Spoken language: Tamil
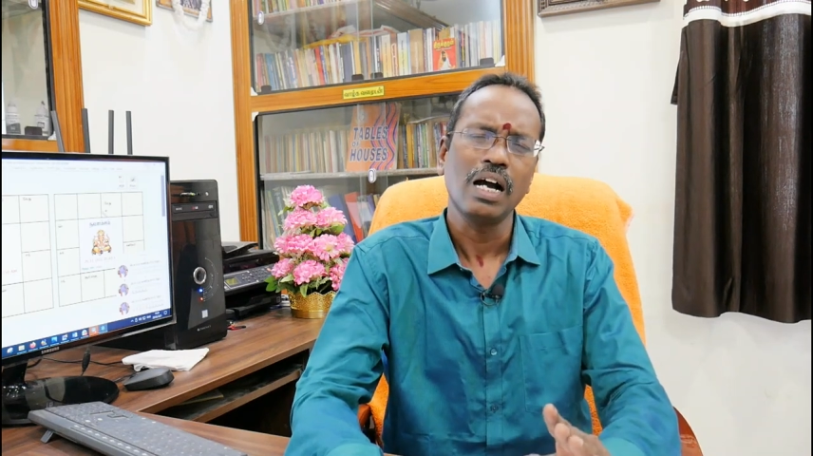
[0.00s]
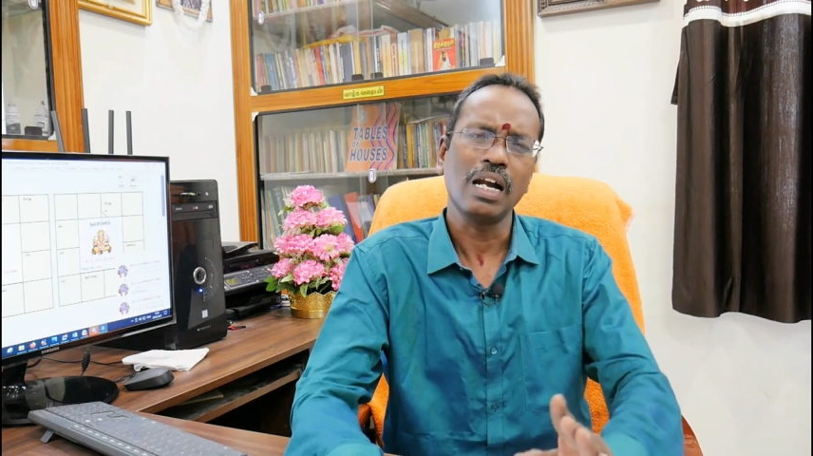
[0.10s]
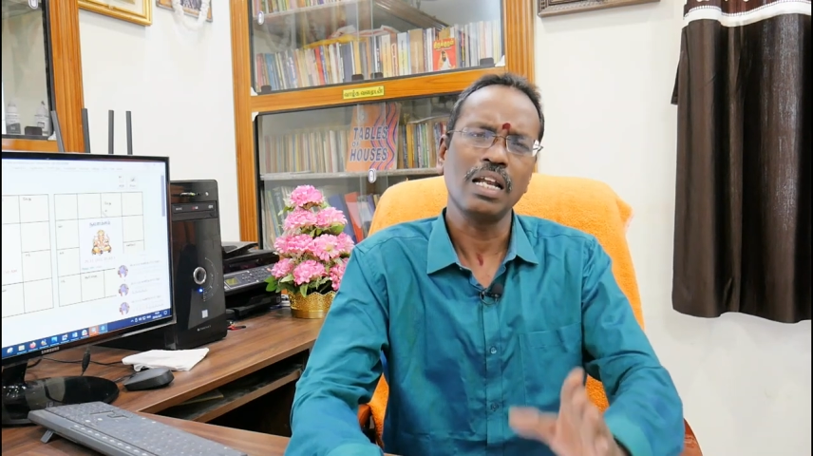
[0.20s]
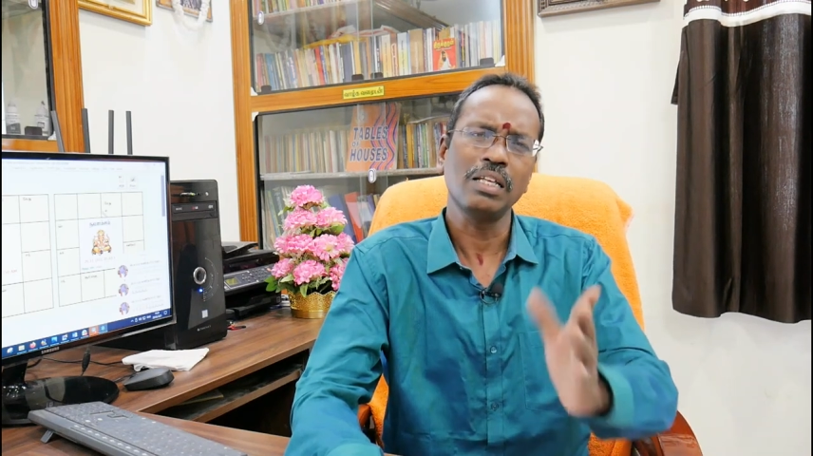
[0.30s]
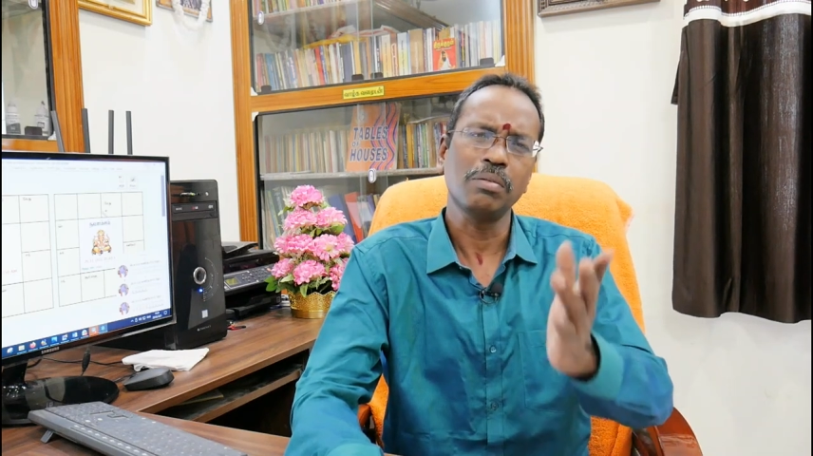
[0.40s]

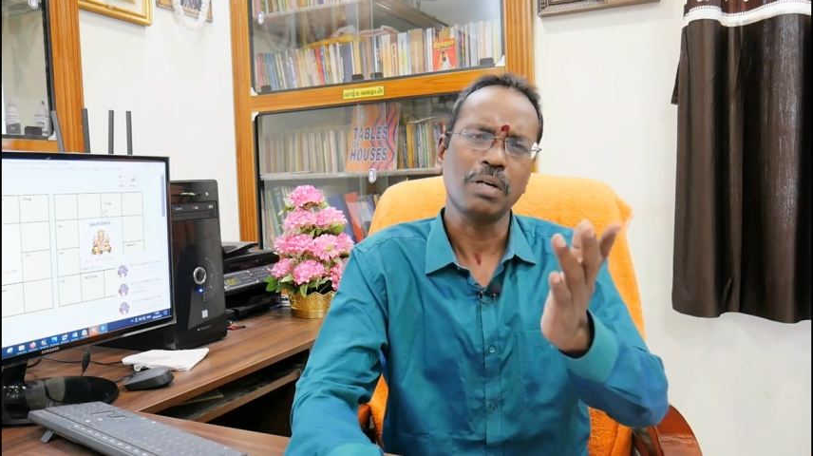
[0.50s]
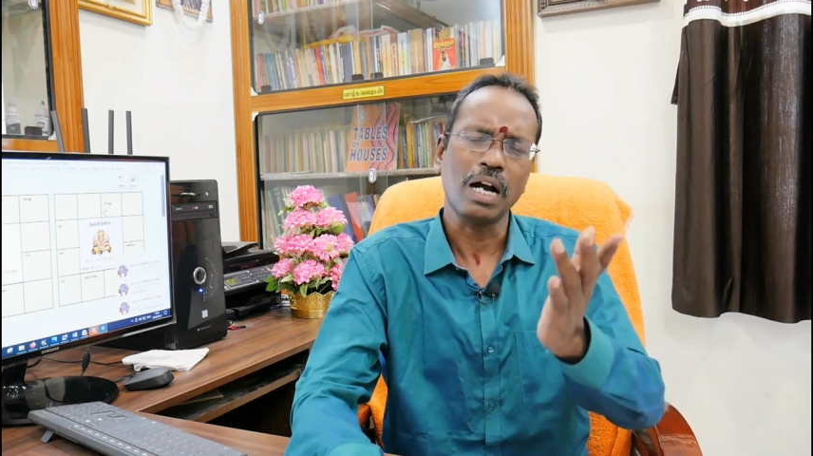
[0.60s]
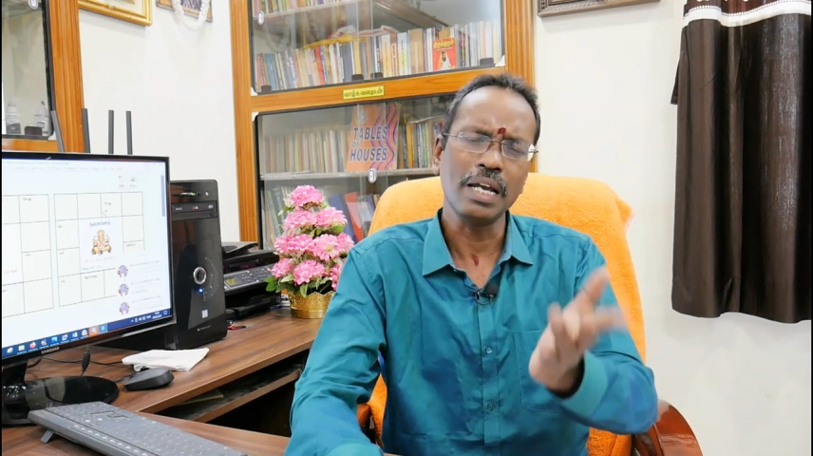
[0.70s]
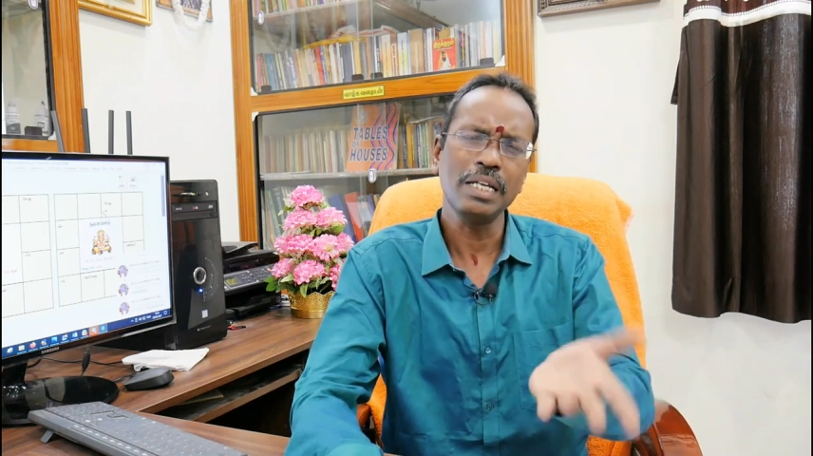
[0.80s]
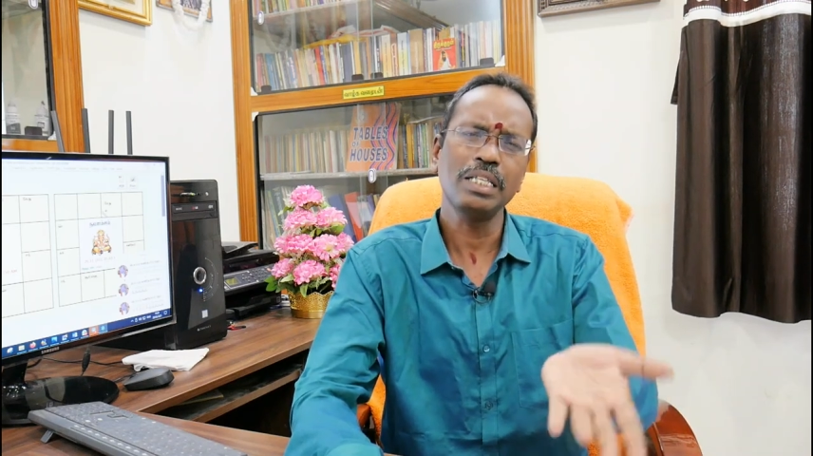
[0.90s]
அல்லது
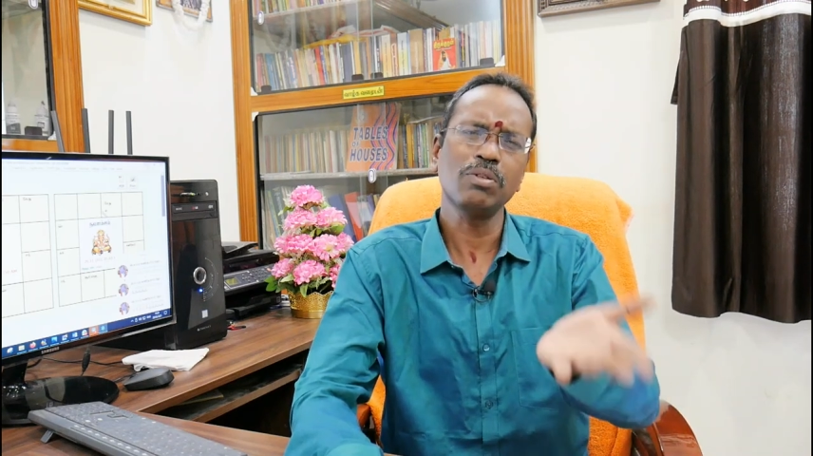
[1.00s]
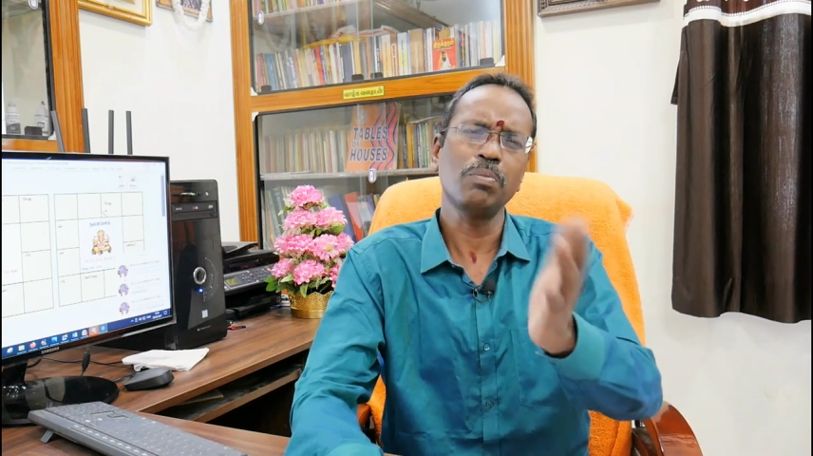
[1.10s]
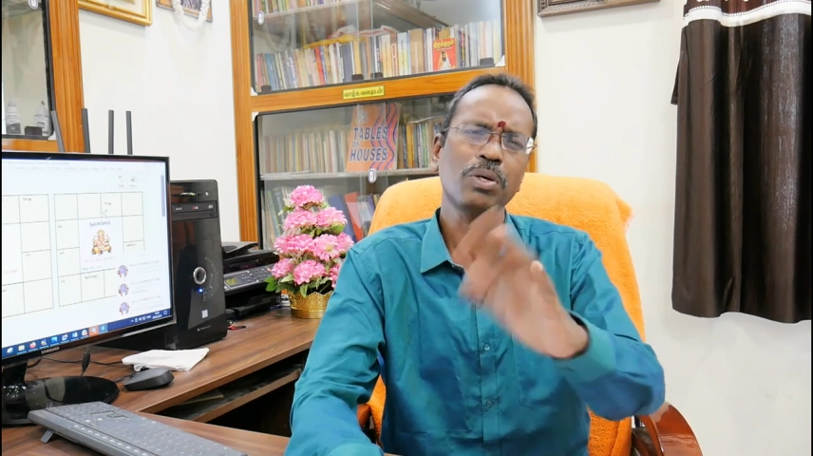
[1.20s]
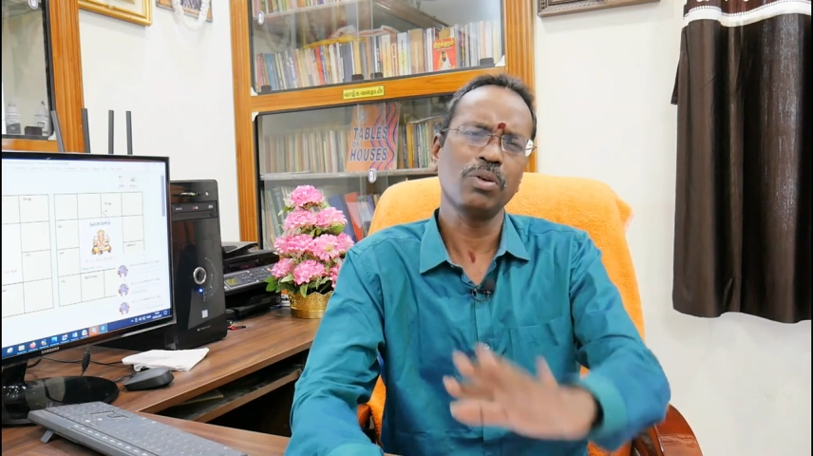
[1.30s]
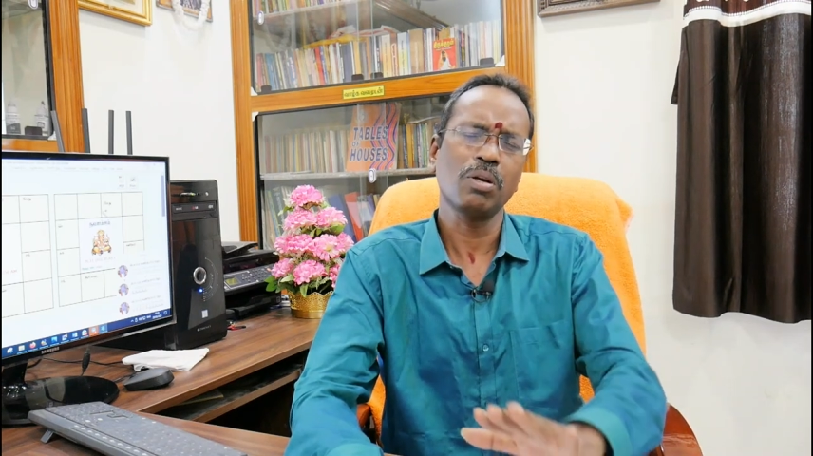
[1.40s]
ஐந்து
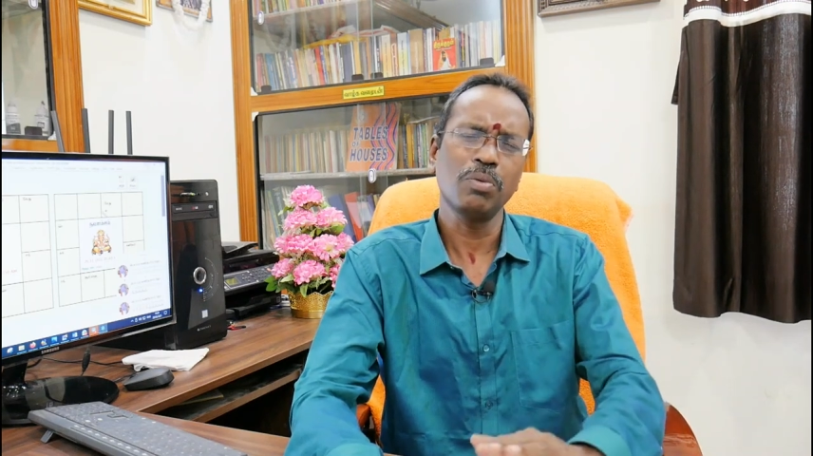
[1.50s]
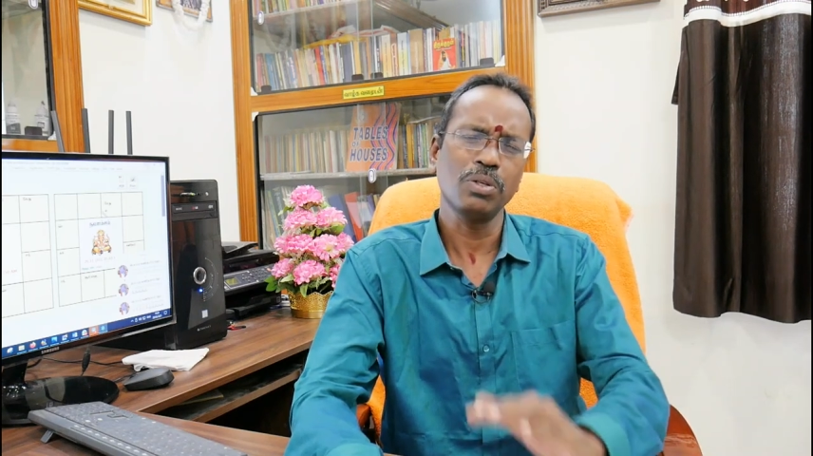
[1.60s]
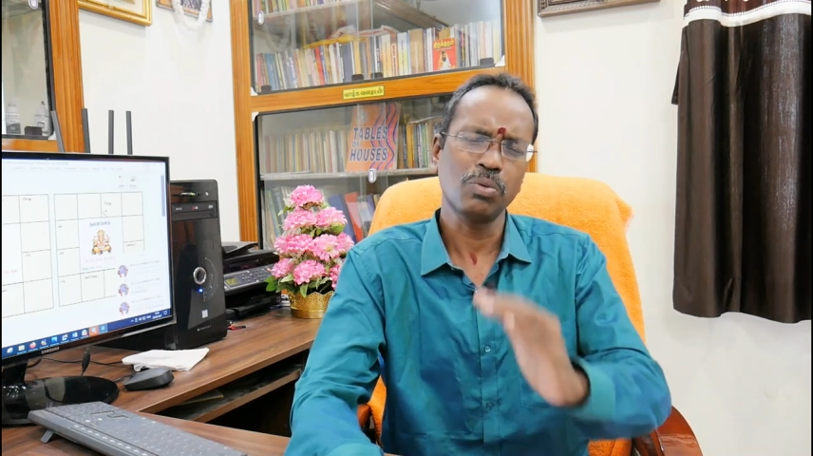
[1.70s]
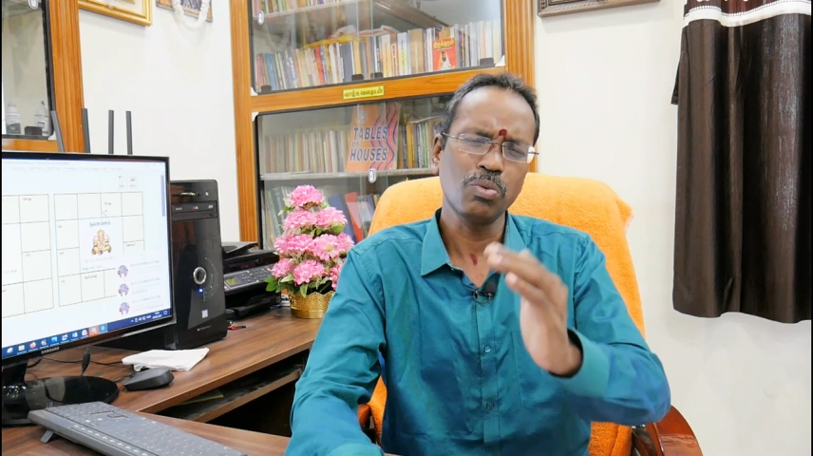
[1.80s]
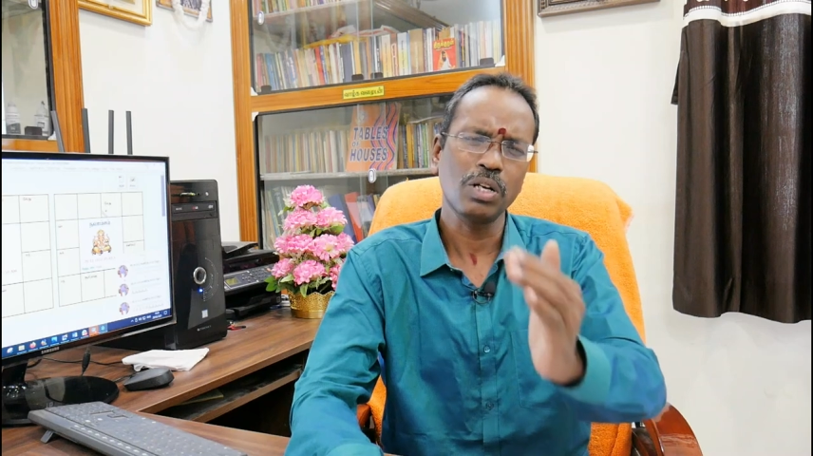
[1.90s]
ஒம்பது
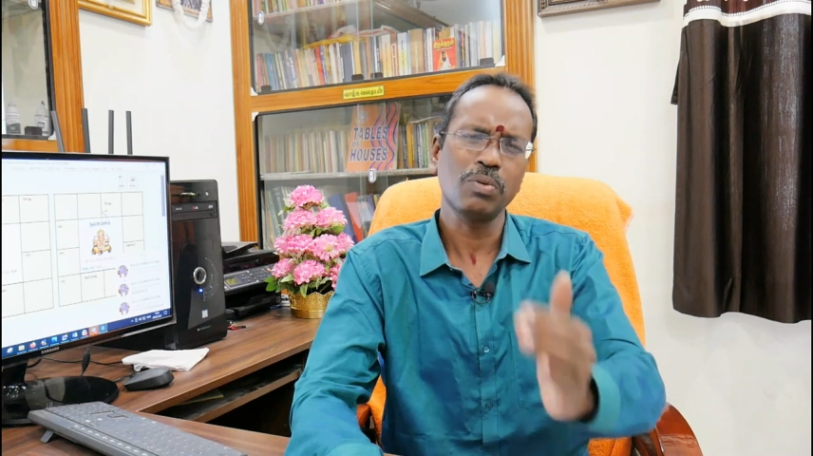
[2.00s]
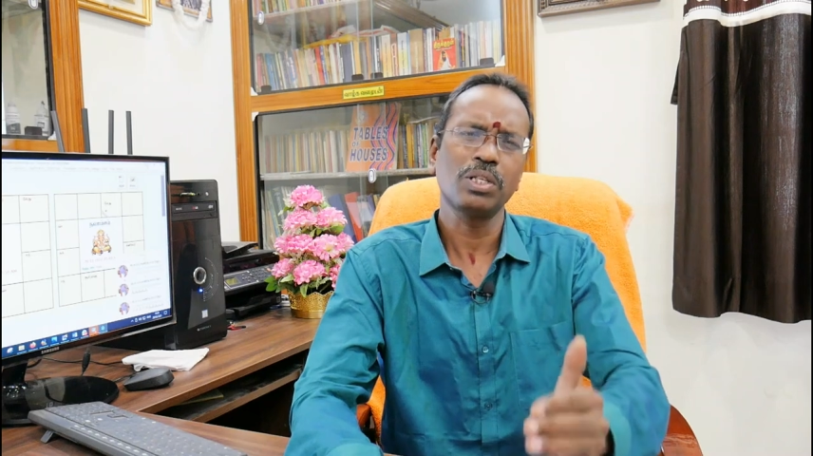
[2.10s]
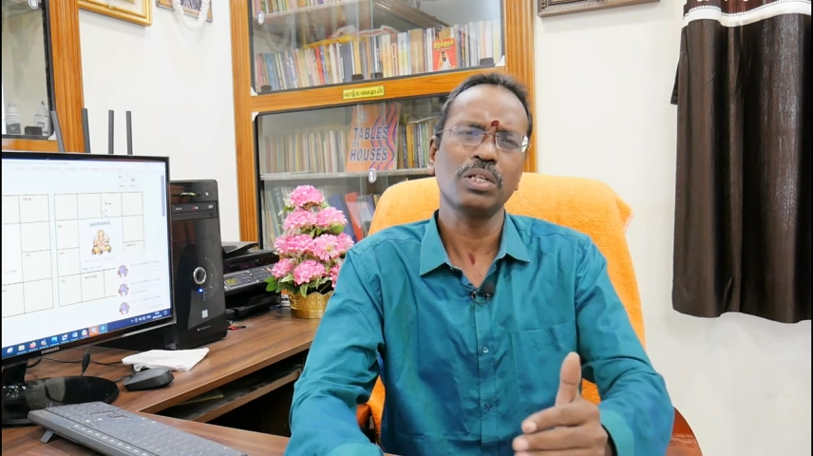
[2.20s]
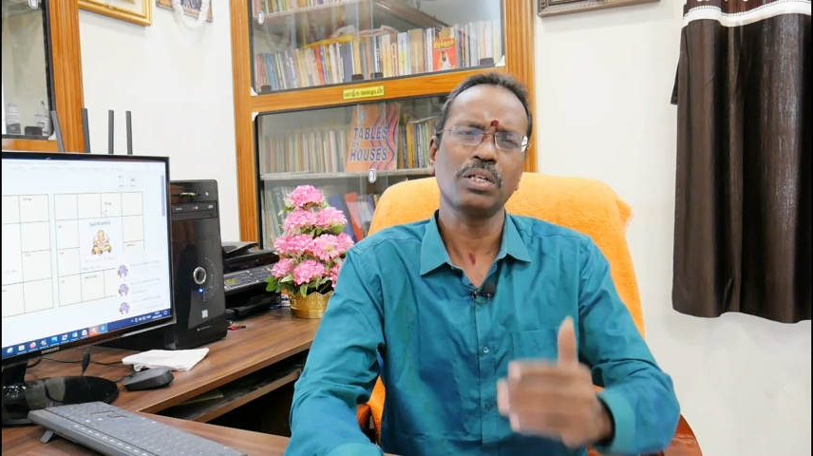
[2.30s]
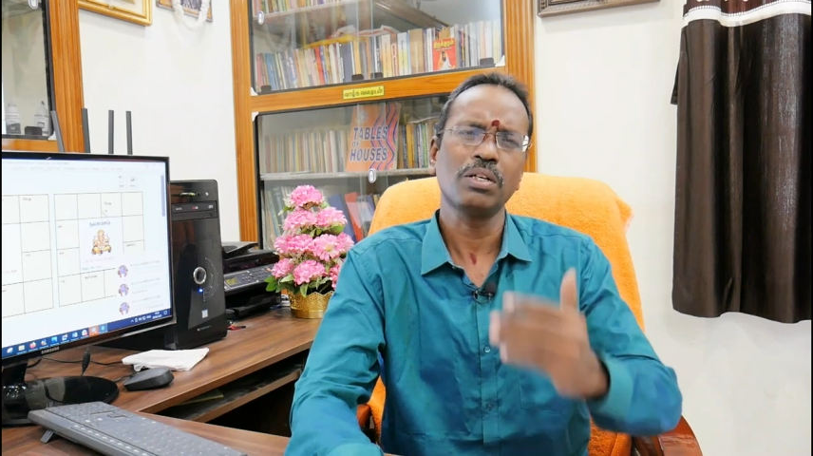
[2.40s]
வரும்போது கூட
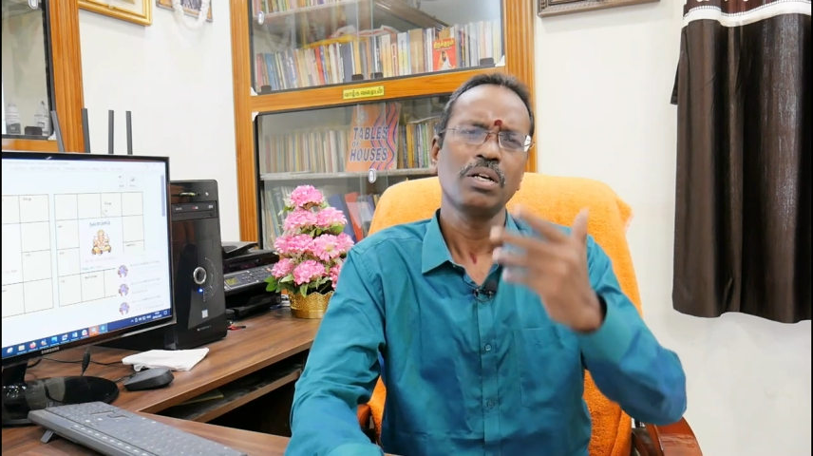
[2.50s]
வந்து